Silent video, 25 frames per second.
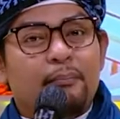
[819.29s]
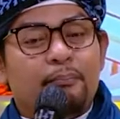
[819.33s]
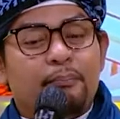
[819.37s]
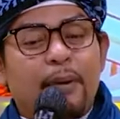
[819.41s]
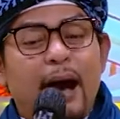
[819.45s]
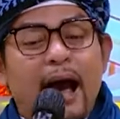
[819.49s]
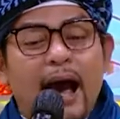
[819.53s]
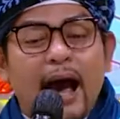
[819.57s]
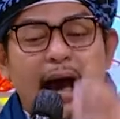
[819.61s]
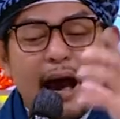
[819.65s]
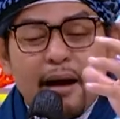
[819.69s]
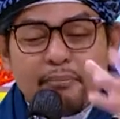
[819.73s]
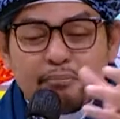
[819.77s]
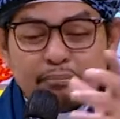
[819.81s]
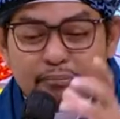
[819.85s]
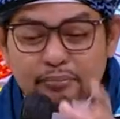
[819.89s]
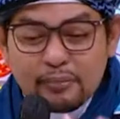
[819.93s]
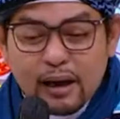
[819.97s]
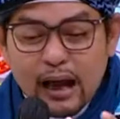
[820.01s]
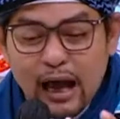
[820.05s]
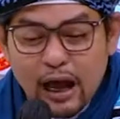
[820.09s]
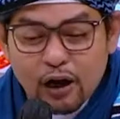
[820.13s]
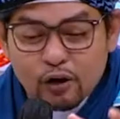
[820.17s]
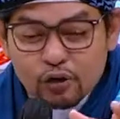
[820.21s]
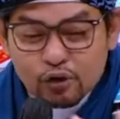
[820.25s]
paham,
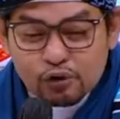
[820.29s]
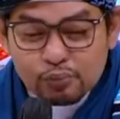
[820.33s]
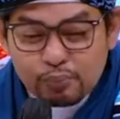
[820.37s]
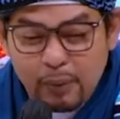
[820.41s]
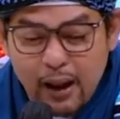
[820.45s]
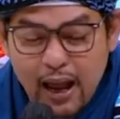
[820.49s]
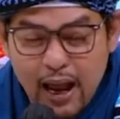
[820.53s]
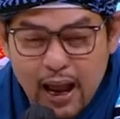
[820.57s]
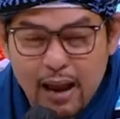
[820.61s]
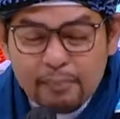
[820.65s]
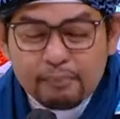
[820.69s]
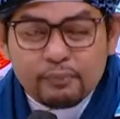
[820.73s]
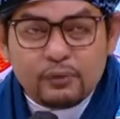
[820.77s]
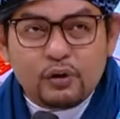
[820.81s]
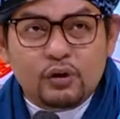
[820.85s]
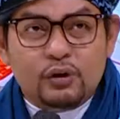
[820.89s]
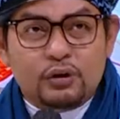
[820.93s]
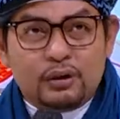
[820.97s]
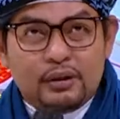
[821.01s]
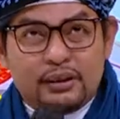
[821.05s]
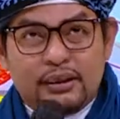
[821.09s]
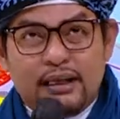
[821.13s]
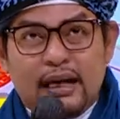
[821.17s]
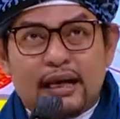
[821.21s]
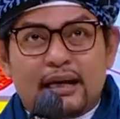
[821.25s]
harus paham tuh
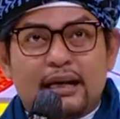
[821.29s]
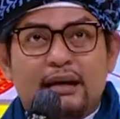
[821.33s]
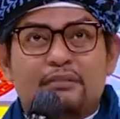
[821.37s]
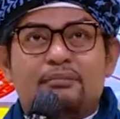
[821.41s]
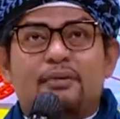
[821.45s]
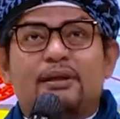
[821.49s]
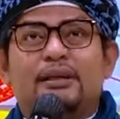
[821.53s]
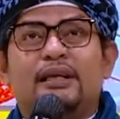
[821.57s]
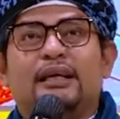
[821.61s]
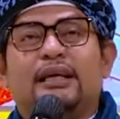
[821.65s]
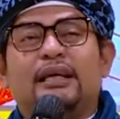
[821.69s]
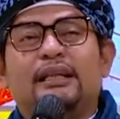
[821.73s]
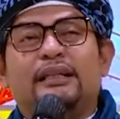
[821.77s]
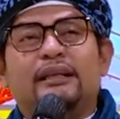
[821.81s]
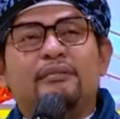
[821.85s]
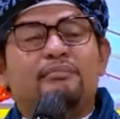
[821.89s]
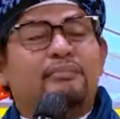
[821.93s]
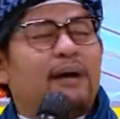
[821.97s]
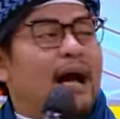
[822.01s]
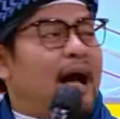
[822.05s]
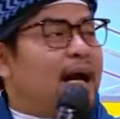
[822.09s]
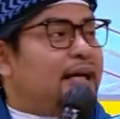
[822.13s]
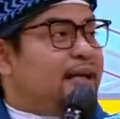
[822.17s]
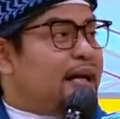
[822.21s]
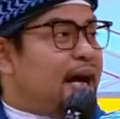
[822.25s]
yang namanya kita
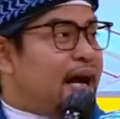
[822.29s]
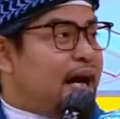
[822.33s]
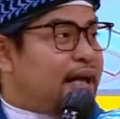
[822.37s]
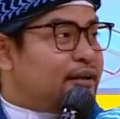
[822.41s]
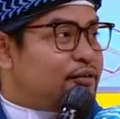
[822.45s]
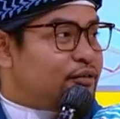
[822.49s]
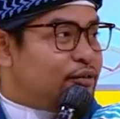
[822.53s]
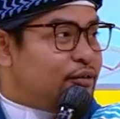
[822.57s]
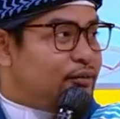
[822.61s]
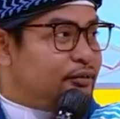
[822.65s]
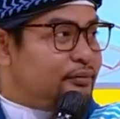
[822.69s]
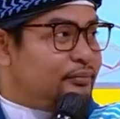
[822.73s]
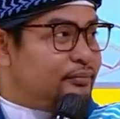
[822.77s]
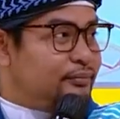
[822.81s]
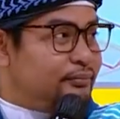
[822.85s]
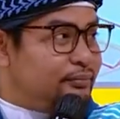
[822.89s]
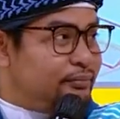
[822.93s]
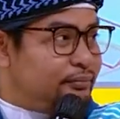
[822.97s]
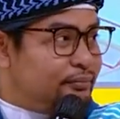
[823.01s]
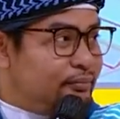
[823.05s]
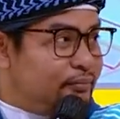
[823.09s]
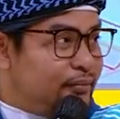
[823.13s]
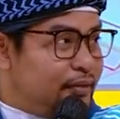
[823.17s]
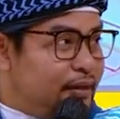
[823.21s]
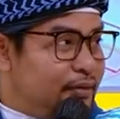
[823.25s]
bahaya hasut.
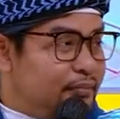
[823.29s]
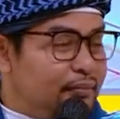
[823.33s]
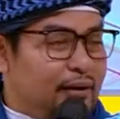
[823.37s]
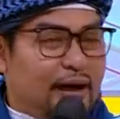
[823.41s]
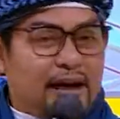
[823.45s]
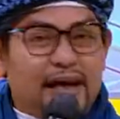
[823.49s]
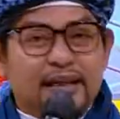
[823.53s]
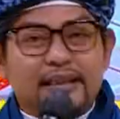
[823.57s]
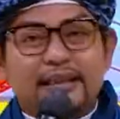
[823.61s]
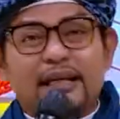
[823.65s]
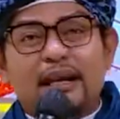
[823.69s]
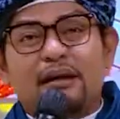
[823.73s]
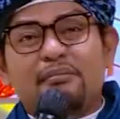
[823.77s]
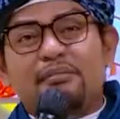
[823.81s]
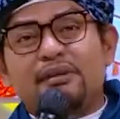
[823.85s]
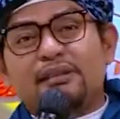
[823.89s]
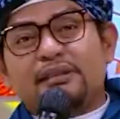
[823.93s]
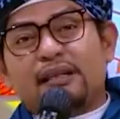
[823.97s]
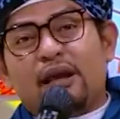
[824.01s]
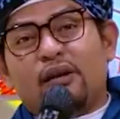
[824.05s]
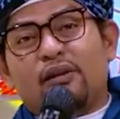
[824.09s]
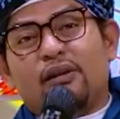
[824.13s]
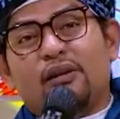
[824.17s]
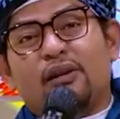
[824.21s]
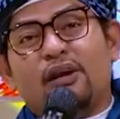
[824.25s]
Mm-mm. Makanya Nabi
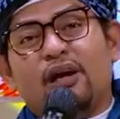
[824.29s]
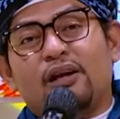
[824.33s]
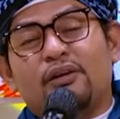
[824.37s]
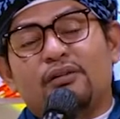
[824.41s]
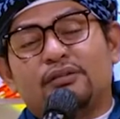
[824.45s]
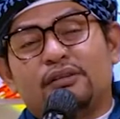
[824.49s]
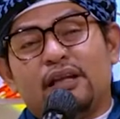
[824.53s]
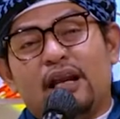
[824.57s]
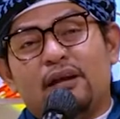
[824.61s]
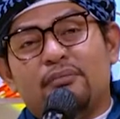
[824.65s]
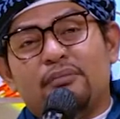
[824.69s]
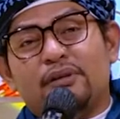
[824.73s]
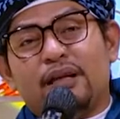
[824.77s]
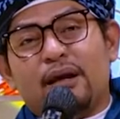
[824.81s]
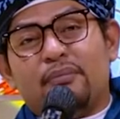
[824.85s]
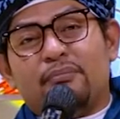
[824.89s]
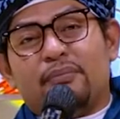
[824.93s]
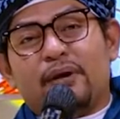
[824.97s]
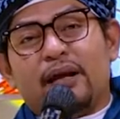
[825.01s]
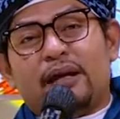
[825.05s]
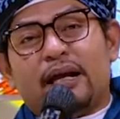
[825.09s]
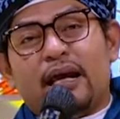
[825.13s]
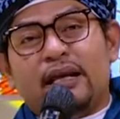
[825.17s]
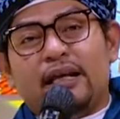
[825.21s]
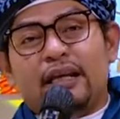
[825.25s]
Shallallahu Alaihi Wasallam
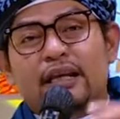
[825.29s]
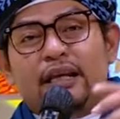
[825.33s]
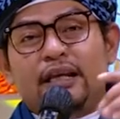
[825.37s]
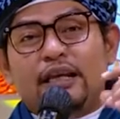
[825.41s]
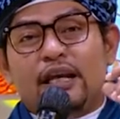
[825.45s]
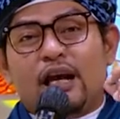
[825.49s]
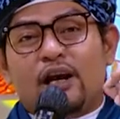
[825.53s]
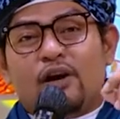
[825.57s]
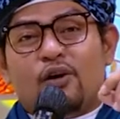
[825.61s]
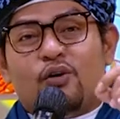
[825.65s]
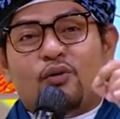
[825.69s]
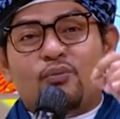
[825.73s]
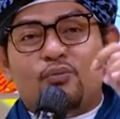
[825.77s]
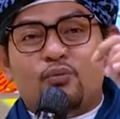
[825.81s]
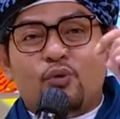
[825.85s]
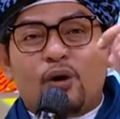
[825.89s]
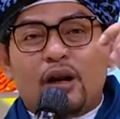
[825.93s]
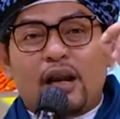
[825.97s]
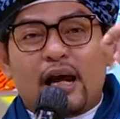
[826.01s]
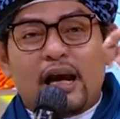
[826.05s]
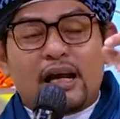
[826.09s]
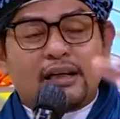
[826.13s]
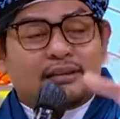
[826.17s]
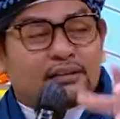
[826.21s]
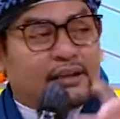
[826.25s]
menyampaikan iya wal
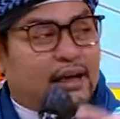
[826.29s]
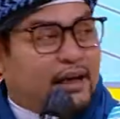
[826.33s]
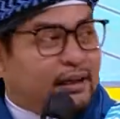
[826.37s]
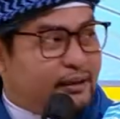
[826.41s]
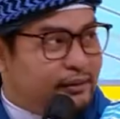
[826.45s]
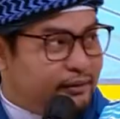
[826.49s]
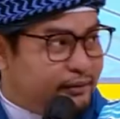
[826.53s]
hasad,